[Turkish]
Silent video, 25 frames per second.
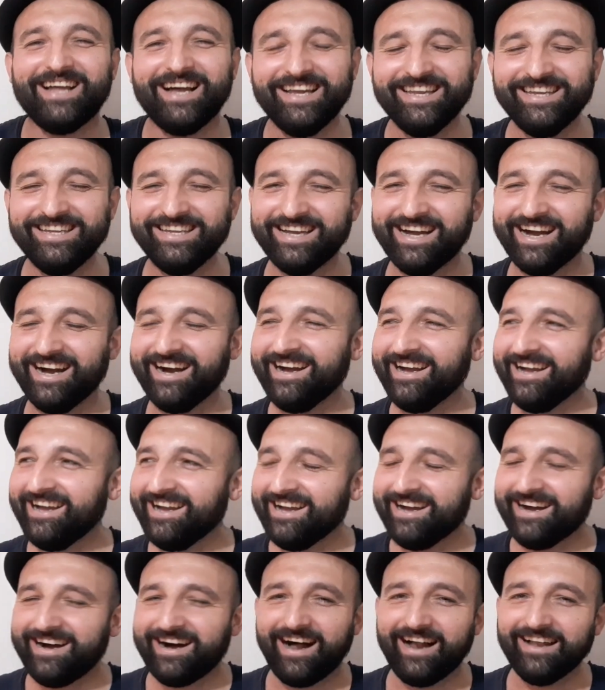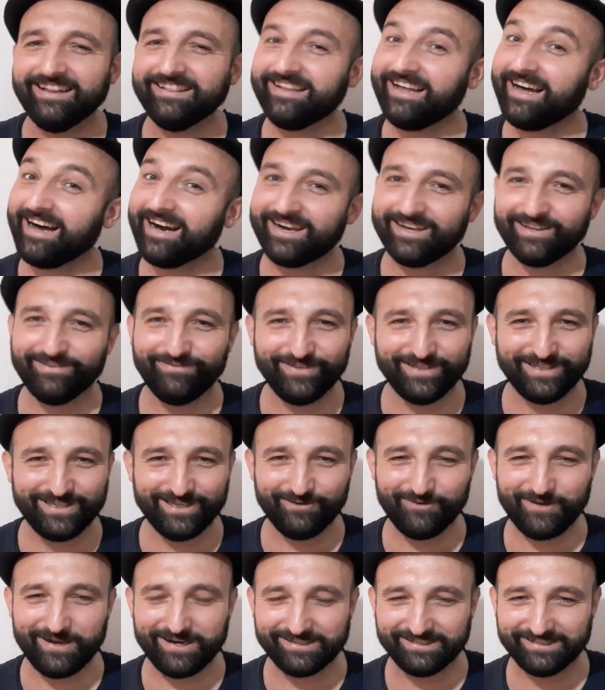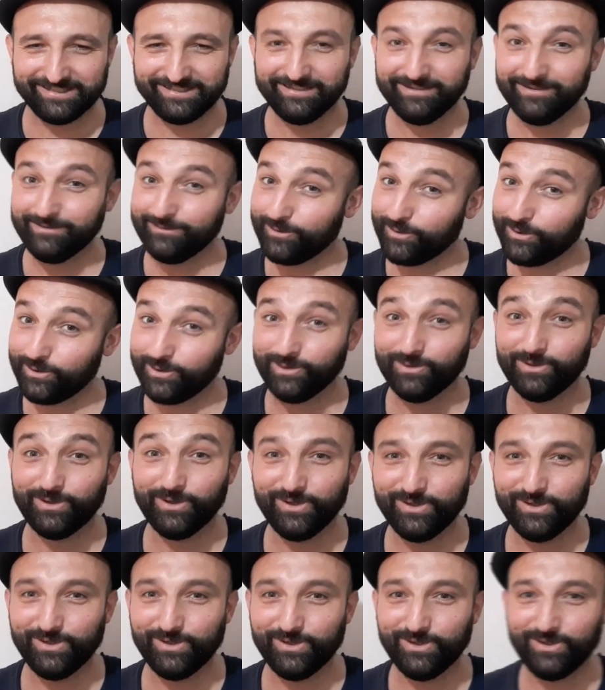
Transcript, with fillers: Lan ya. Allah akıl fikir versin. Düşündürüyor.